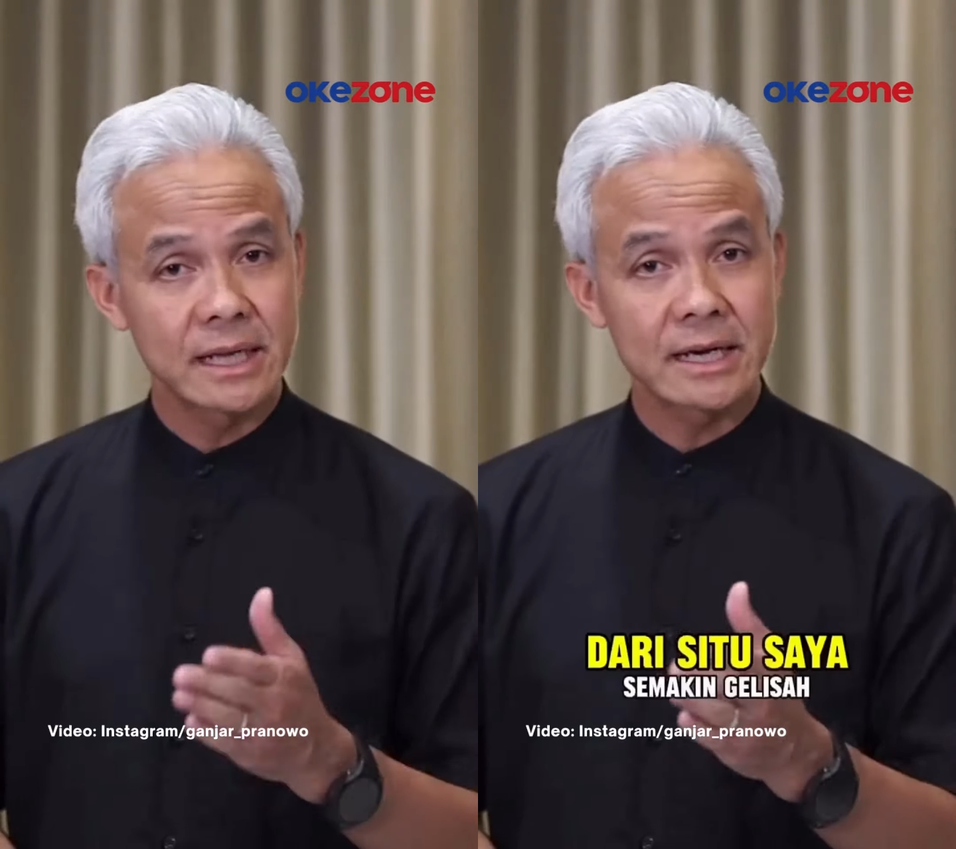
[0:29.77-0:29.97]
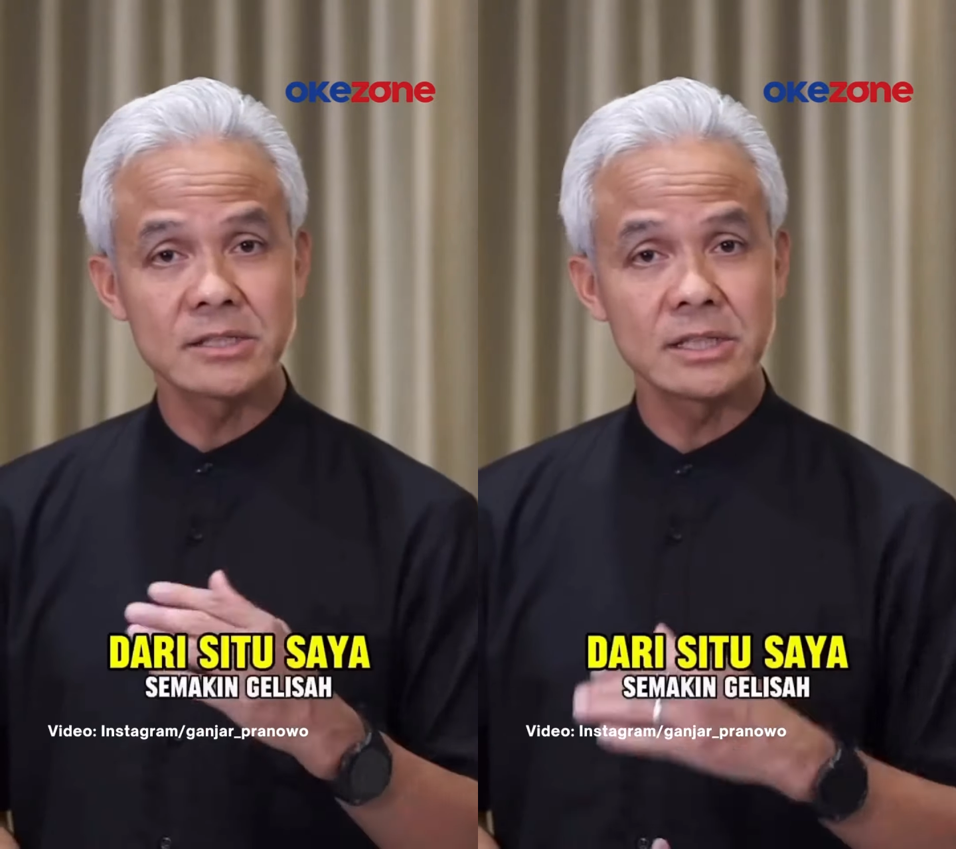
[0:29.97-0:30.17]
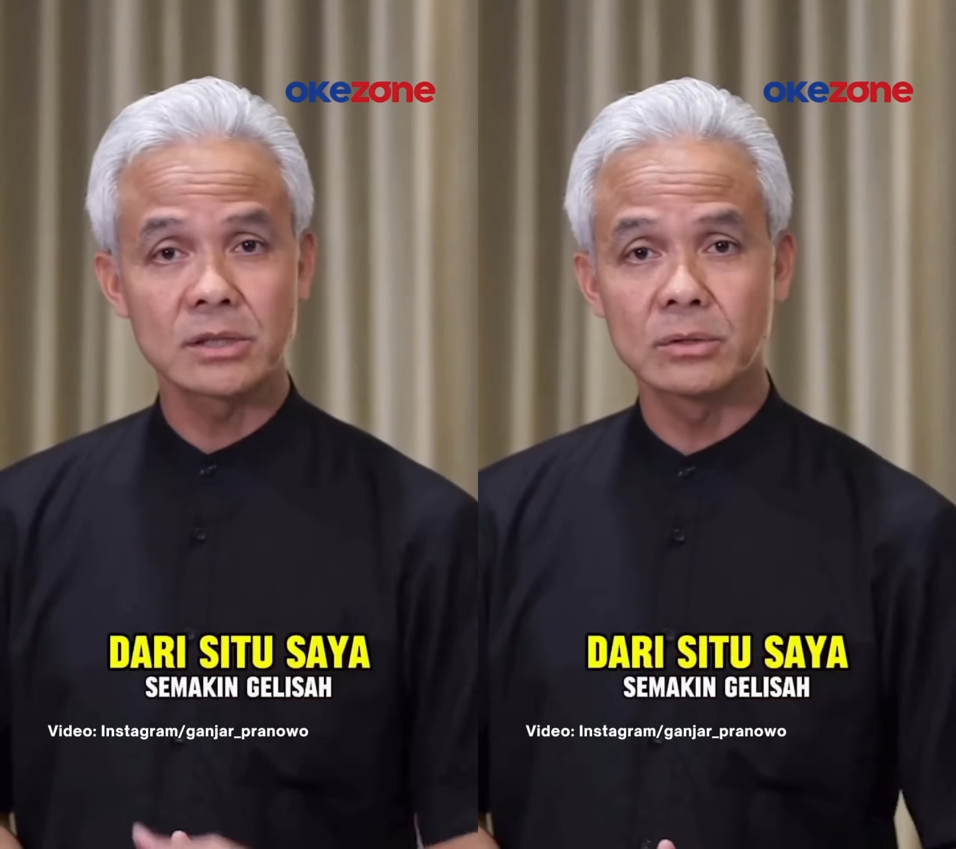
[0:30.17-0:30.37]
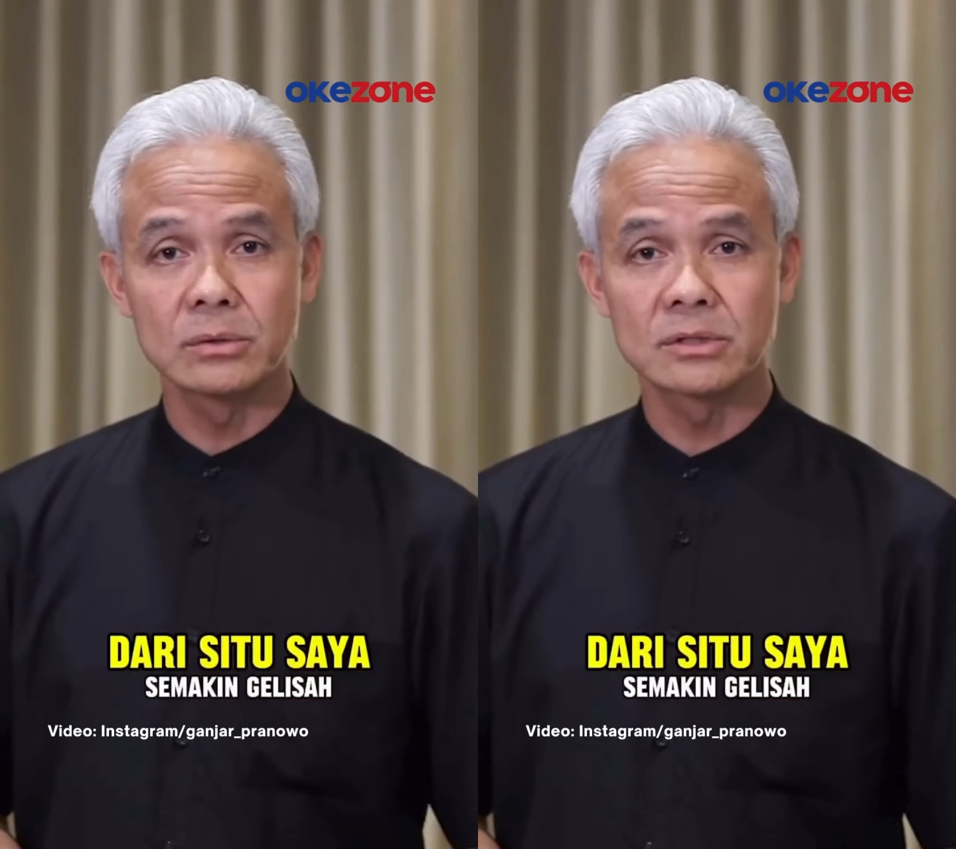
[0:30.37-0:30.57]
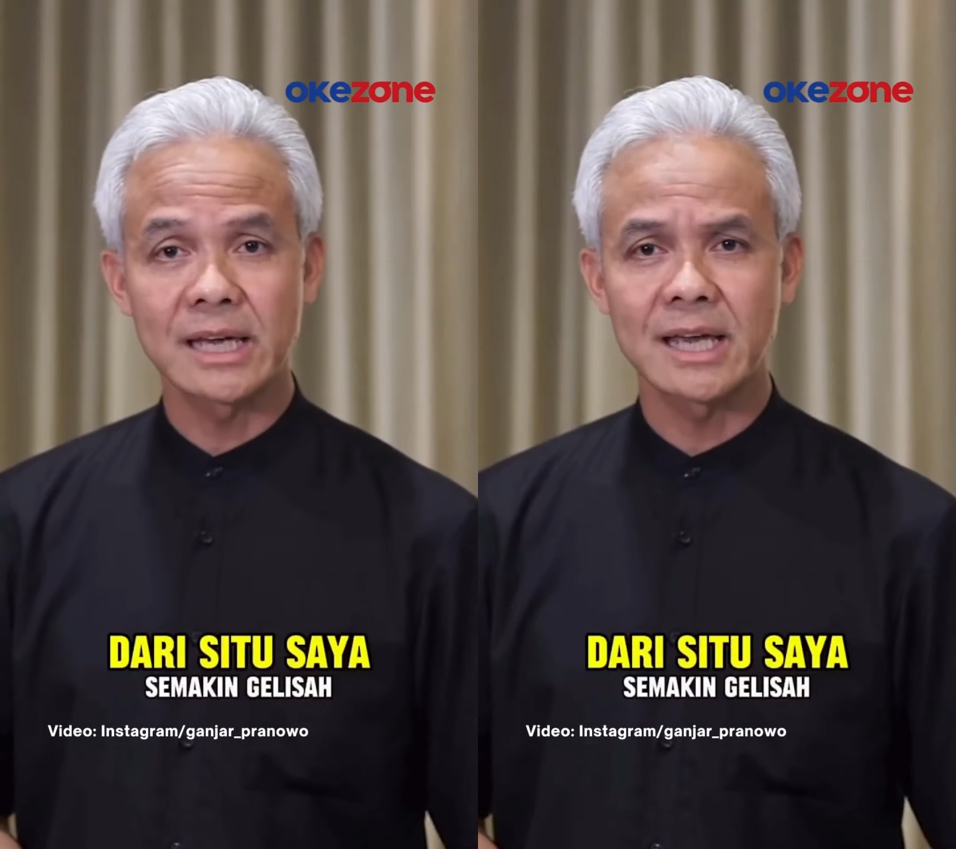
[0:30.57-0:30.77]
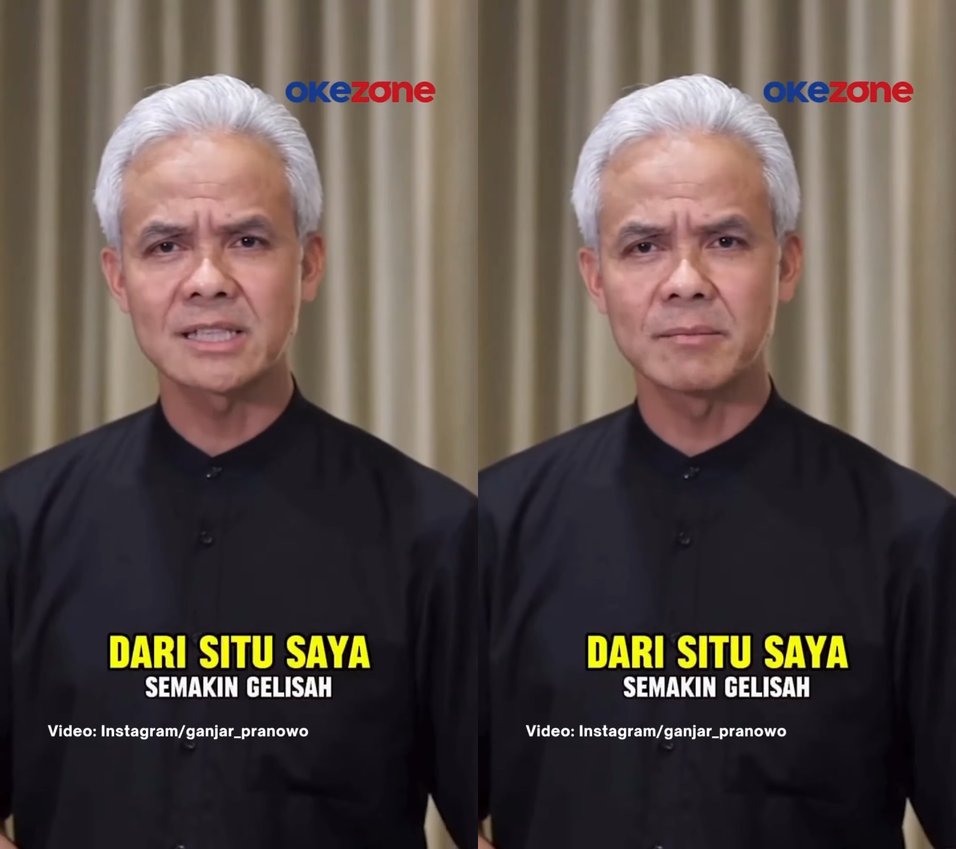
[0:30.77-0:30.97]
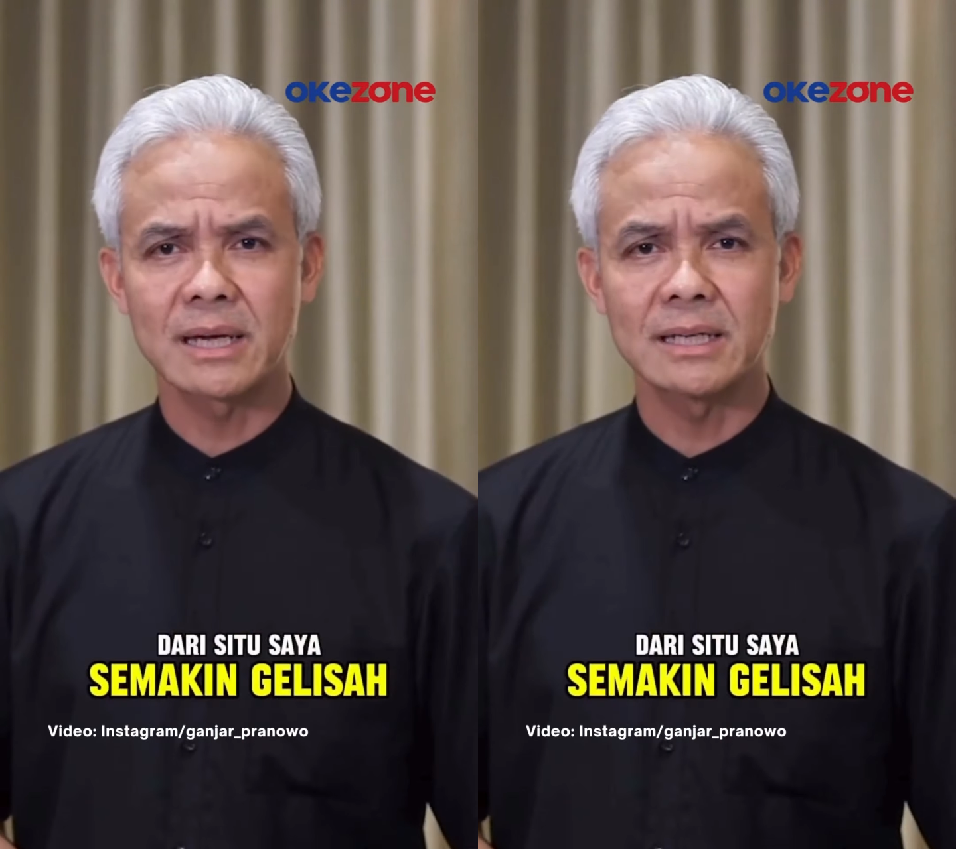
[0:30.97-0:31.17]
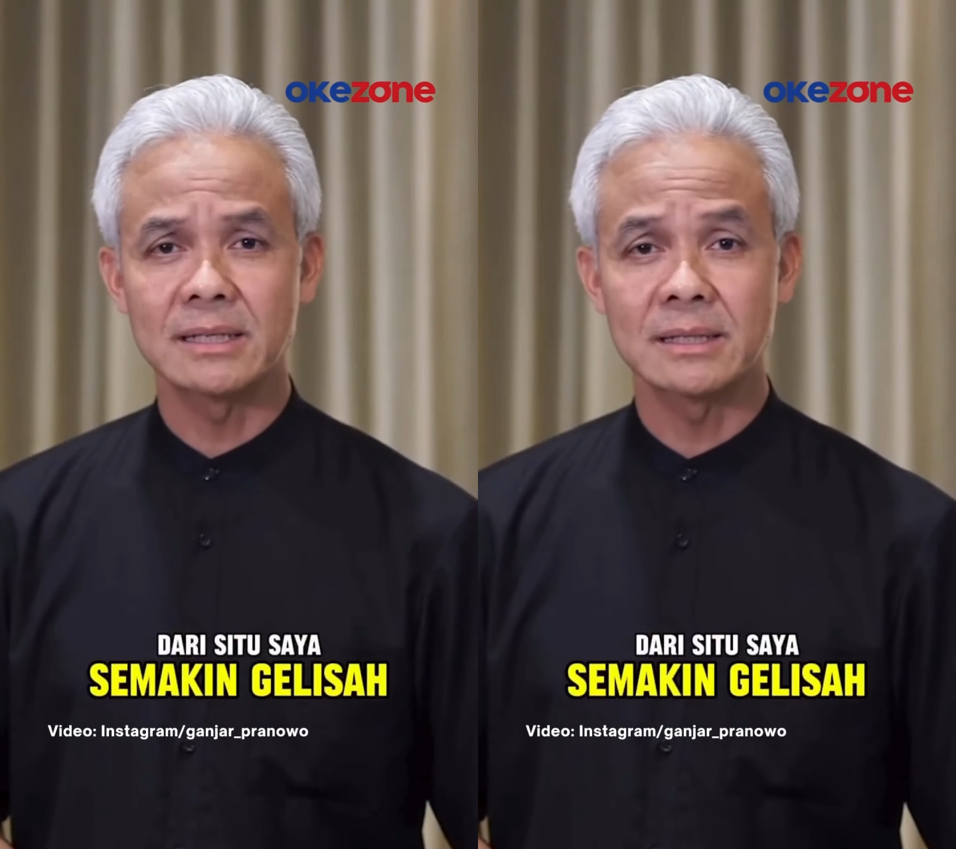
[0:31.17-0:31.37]
Dari situ saya
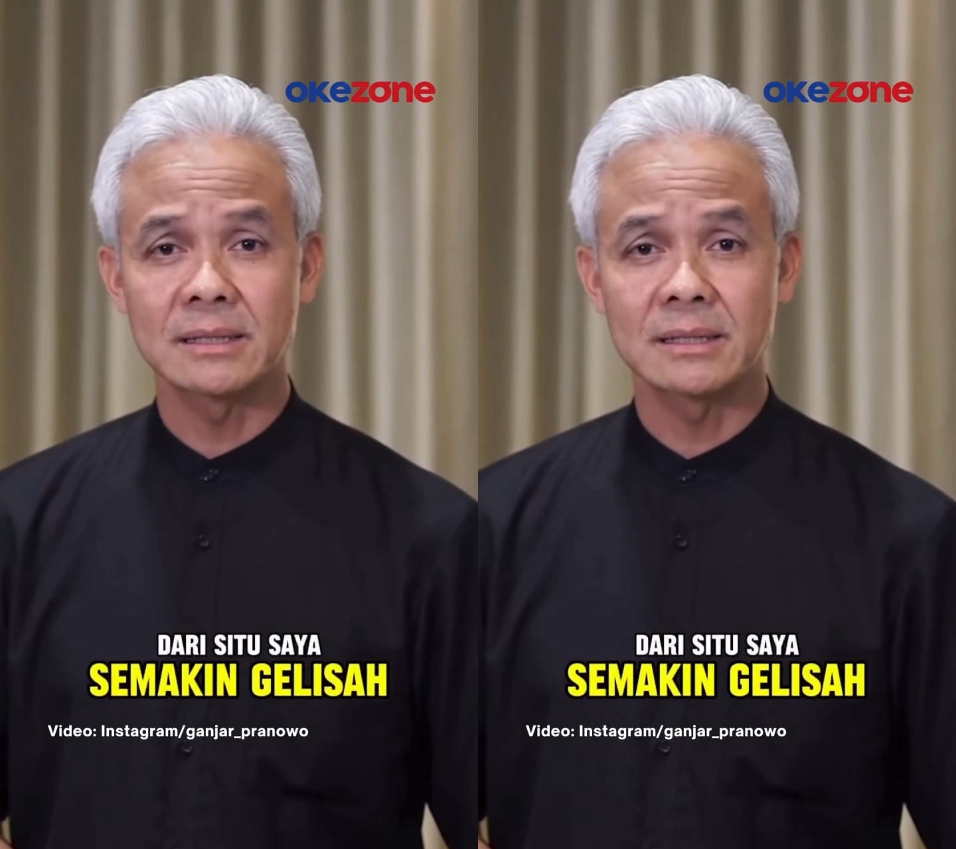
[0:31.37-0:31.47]
semakin